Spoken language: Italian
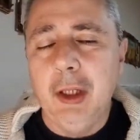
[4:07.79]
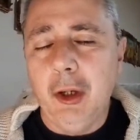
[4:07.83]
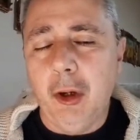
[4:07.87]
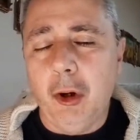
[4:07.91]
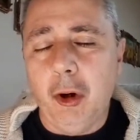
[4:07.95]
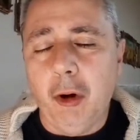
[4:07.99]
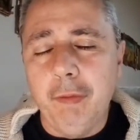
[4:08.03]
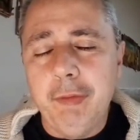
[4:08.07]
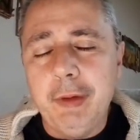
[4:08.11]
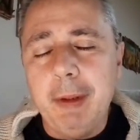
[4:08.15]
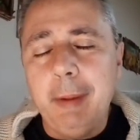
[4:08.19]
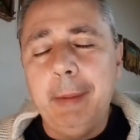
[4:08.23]

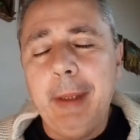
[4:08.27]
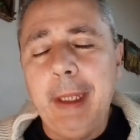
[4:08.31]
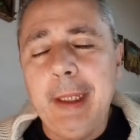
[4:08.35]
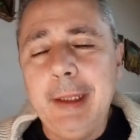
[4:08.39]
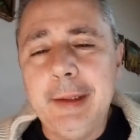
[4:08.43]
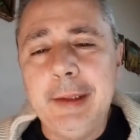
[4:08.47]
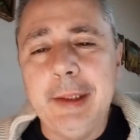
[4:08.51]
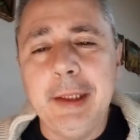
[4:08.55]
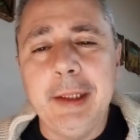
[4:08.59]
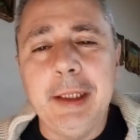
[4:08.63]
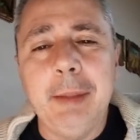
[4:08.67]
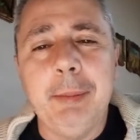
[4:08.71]

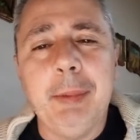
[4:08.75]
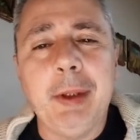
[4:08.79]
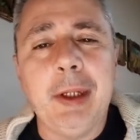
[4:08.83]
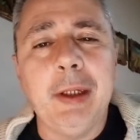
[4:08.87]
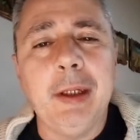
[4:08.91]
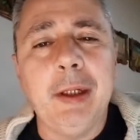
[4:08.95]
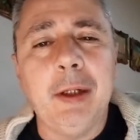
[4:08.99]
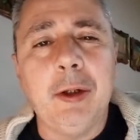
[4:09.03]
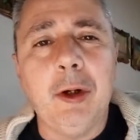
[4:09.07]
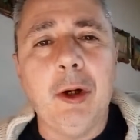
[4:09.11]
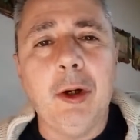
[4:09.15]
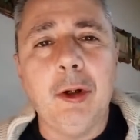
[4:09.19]
Ovviamente ne
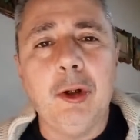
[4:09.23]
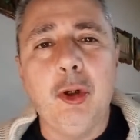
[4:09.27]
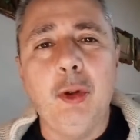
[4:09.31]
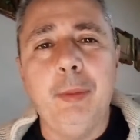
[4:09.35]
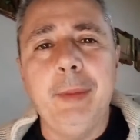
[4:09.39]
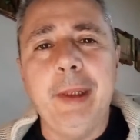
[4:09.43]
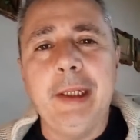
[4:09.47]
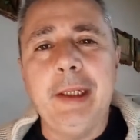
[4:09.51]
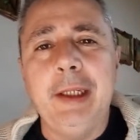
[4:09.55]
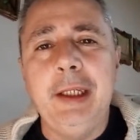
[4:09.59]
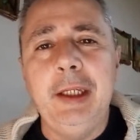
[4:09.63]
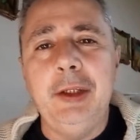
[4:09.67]
parlerò
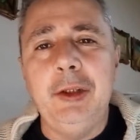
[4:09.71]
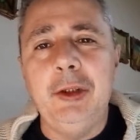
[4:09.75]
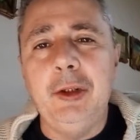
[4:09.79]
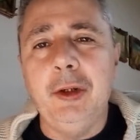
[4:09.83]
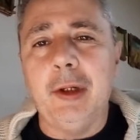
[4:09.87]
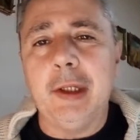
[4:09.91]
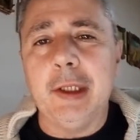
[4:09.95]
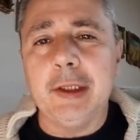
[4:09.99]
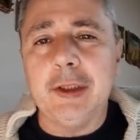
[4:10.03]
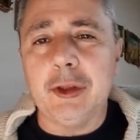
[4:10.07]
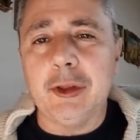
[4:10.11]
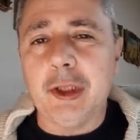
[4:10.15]
come chi
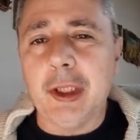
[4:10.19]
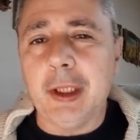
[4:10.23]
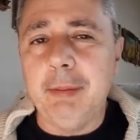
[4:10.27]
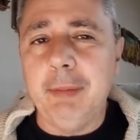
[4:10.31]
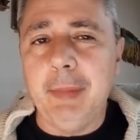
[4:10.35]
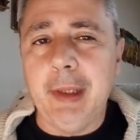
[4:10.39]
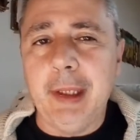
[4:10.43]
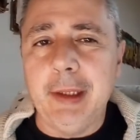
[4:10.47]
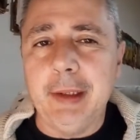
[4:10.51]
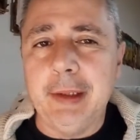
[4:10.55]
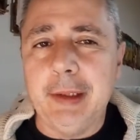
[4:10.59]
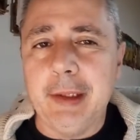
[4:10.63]
ignora
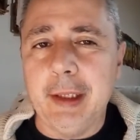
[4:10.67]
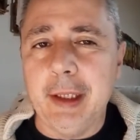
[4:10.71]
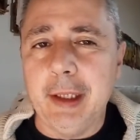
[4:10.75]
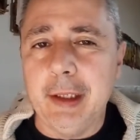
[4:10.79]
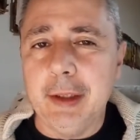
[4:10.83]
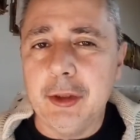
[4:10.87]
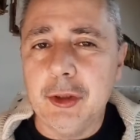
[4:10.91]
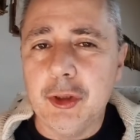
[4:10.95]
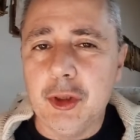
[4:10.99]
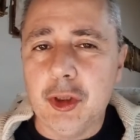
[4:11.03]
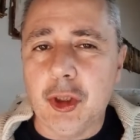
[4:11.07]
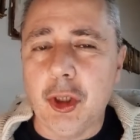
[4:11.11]

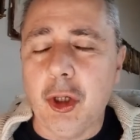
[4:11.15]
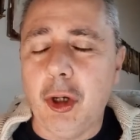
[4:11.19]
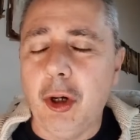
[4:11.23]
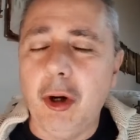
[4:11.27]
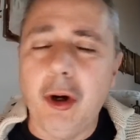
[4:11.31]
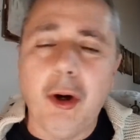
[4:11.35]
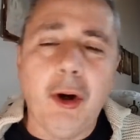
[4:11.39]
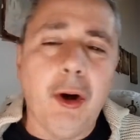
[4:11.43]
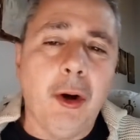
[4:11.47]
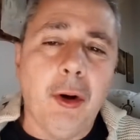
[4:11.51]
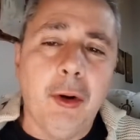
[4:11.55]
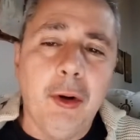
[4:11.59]
totalmente
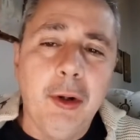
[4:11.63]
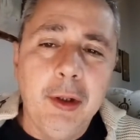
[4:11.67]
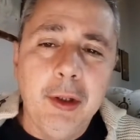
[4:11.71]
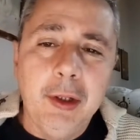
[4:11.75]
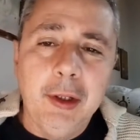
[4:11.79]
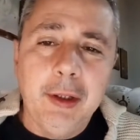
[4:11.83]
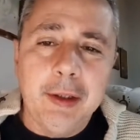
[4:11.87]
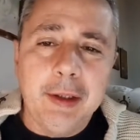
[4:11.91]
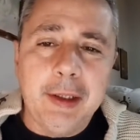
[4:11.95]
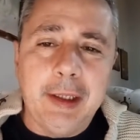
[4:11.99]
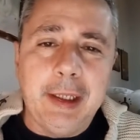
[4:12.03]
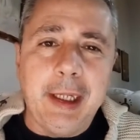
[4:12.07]
ciò
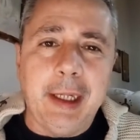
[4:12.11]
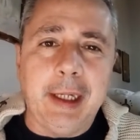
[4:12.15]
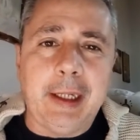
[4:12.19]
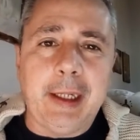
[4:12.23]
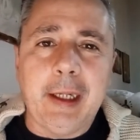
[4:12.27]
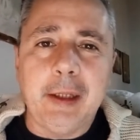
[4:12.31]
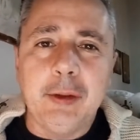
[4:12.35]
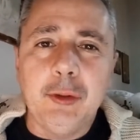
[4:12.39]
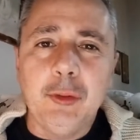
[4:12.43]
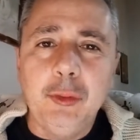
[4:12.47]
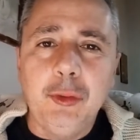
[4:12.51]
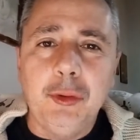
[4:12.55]
che è
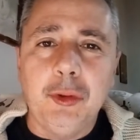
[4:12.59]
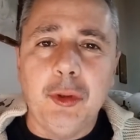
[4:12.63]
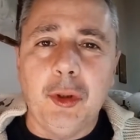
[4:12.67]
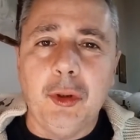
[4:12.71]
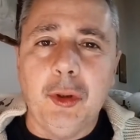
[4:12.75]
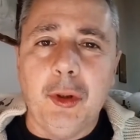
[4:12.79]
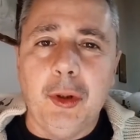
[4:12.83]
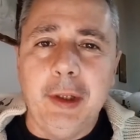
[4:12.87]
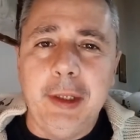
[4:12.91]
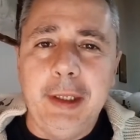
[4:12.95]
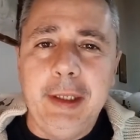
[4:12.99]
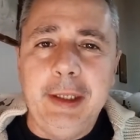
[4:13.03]

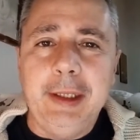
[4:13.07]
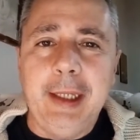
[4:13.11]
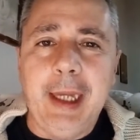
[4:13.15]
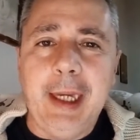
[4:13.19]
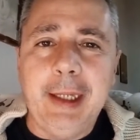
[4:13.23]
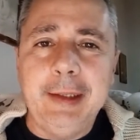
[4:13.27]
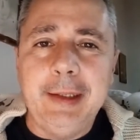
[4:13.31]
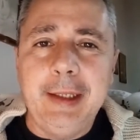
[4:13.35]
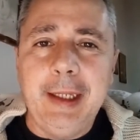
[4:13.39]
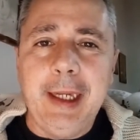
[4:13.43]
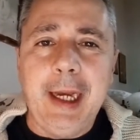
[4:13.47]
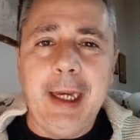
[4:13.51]
accaduto in
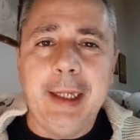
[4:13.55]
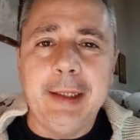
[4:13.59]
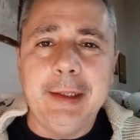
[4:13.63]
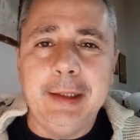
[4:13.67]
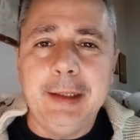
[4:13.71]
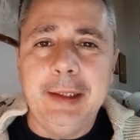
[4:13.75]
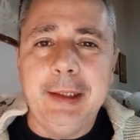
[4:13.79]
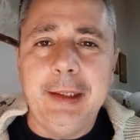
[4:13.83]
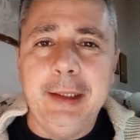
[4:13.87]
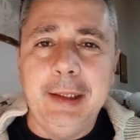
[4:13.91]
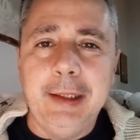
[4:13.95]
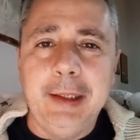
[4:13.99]
anni e
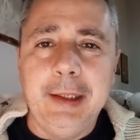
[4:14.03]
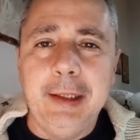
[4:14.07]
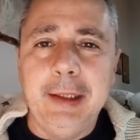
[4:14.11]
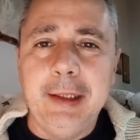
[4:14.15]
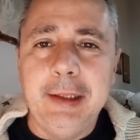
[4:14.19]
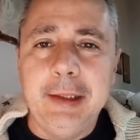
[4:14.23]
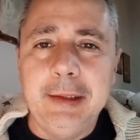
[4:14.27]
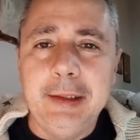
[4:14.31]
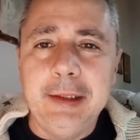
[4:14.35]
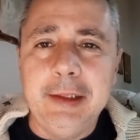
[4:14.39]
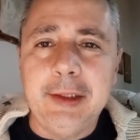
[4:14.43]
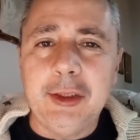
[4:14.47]

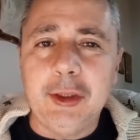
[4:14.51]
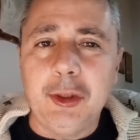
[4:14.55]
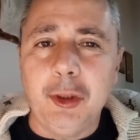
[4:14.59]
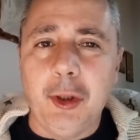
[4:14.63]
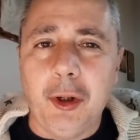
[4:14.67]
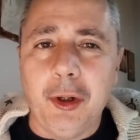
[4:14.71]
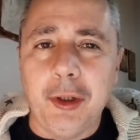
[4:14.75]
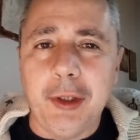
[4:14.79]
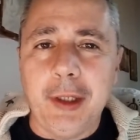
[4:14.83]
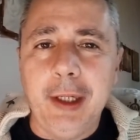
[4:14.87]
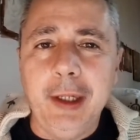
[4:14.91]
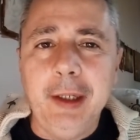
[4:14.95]
anni di
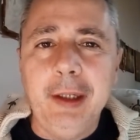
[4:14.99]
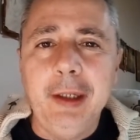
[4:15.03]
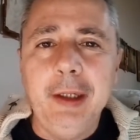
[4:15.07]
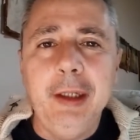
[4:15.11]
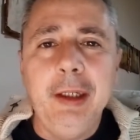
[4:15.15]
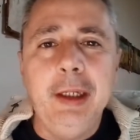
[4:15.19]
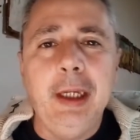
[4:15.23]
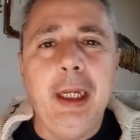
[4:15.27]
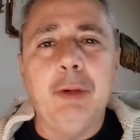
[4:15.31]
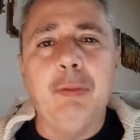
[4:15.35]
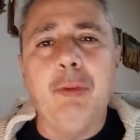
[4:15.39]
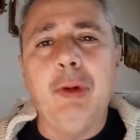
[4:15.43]
storie
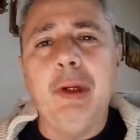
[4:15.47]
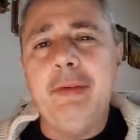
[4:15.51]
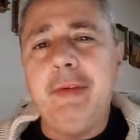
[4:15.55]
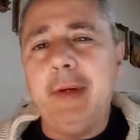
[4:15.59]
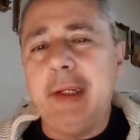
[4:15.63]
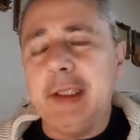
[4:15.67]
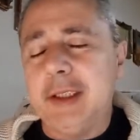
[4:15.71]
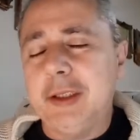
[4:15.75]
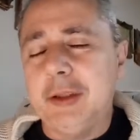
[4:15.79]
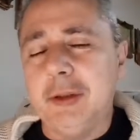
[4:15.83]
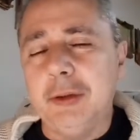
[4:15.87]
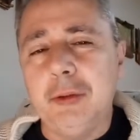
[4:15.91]
e vuole
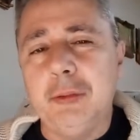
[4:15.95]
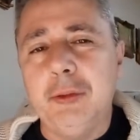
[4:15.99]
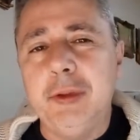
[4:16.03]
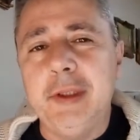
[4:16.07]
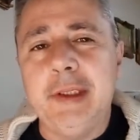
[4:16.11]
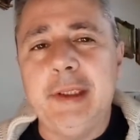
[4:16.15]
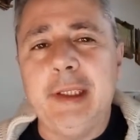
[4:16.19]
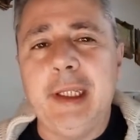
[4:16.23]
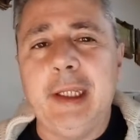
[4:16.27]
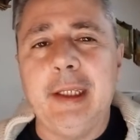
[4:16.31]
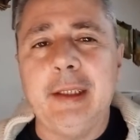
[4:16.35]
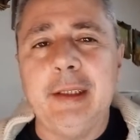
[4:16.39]
farsi
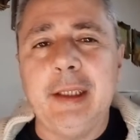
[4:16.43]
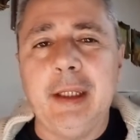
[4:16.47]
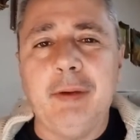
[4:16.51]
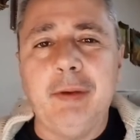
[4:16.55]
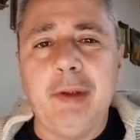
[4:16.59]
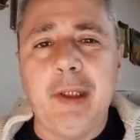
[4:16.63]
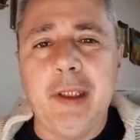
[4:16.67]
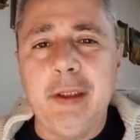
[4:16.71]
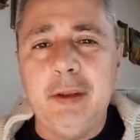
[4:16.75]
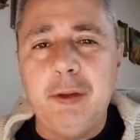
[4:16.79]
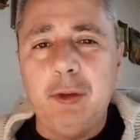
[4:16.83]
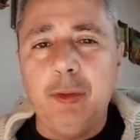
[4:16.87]
conquistare da una
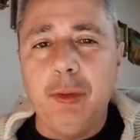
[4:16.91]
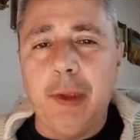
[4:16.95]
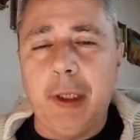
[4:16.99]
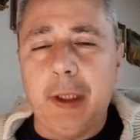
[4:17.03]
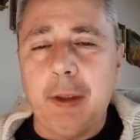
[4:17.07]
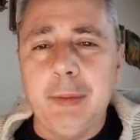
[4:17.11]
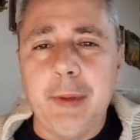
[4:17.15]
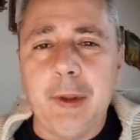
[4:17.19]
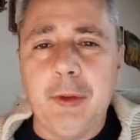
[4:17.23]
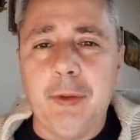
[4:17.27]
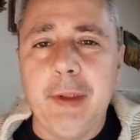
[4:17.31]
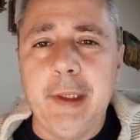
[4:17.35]
lettura
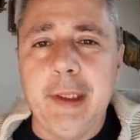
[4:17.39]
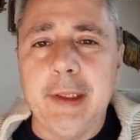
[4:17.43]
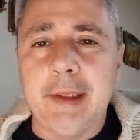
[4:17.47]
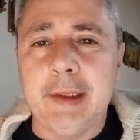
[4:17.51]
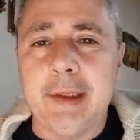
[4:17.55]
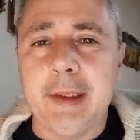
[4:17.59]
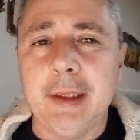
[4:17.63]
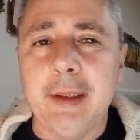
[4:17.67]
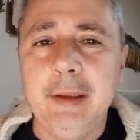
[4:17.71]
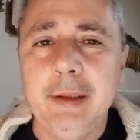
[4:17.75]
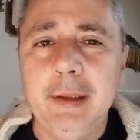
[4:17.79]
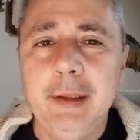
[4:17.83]
come
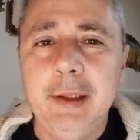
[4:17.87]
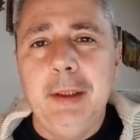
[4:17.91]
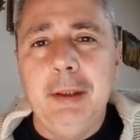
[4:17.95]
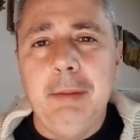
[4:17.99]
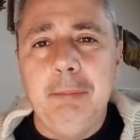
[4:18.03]
questa,